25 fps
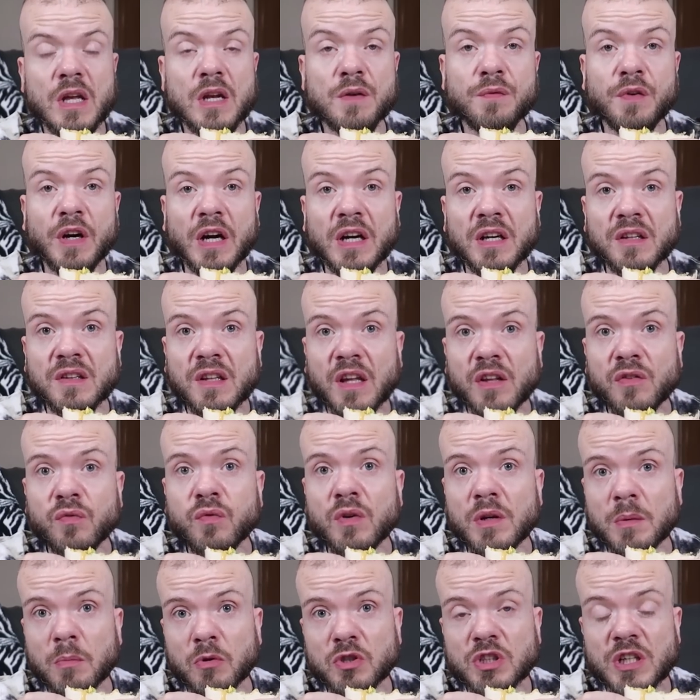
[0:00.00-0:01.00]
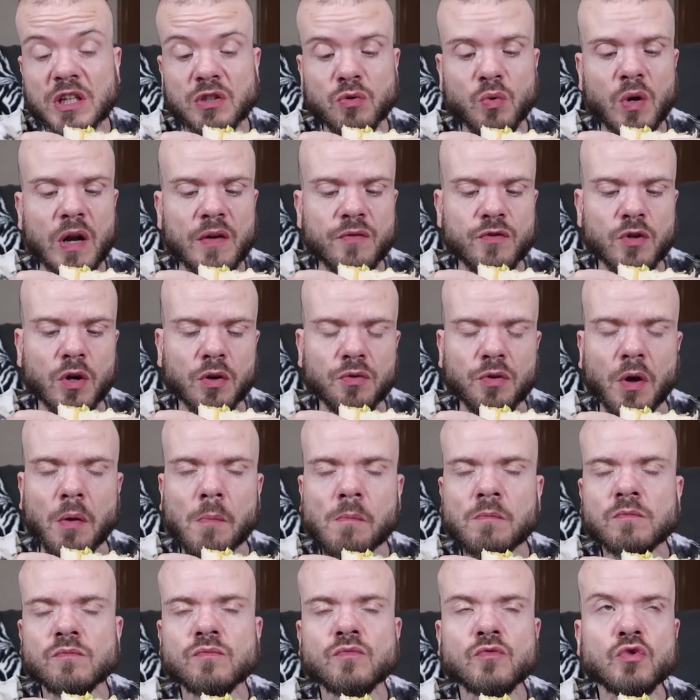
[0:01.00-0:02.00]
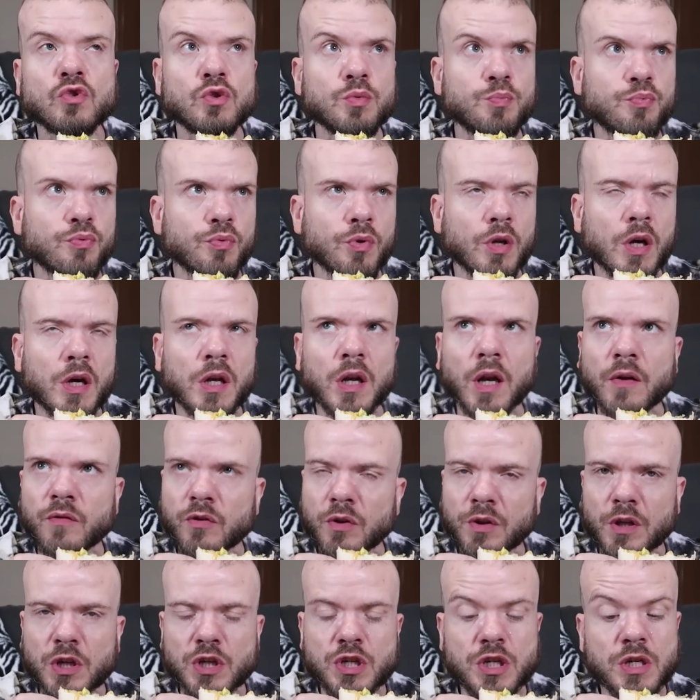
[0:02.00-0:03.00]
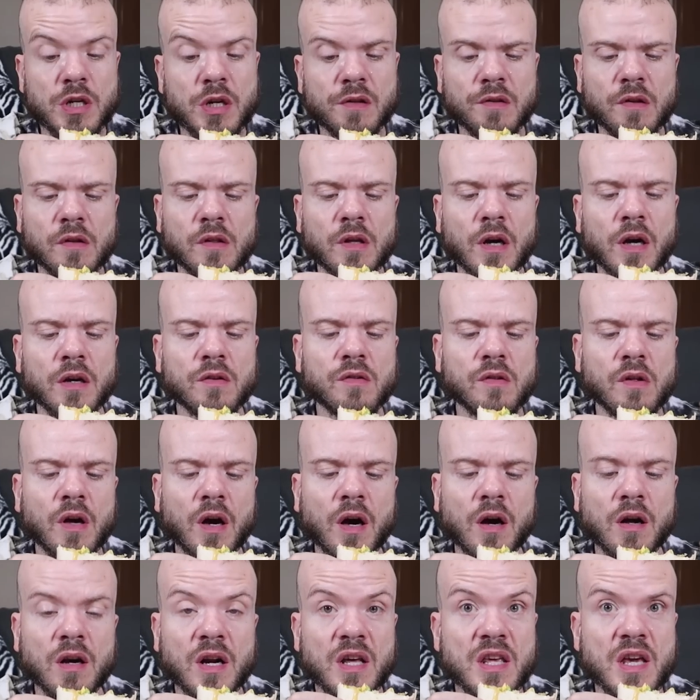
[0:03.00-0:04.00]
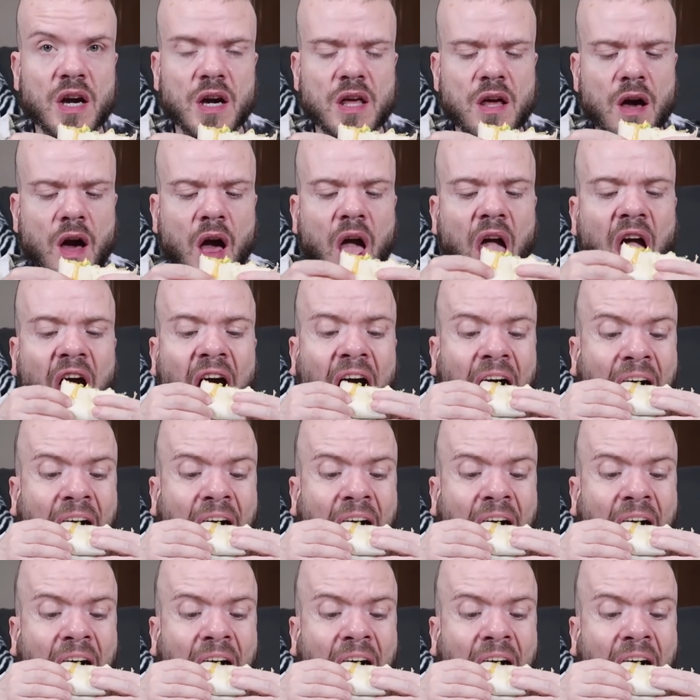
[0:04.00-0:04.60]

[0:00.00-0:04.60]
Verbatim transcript: Et les faritas, vous les mangez avec de la viande, du poulet, de la viande hachée, etc. etc. Là, il n'y a rien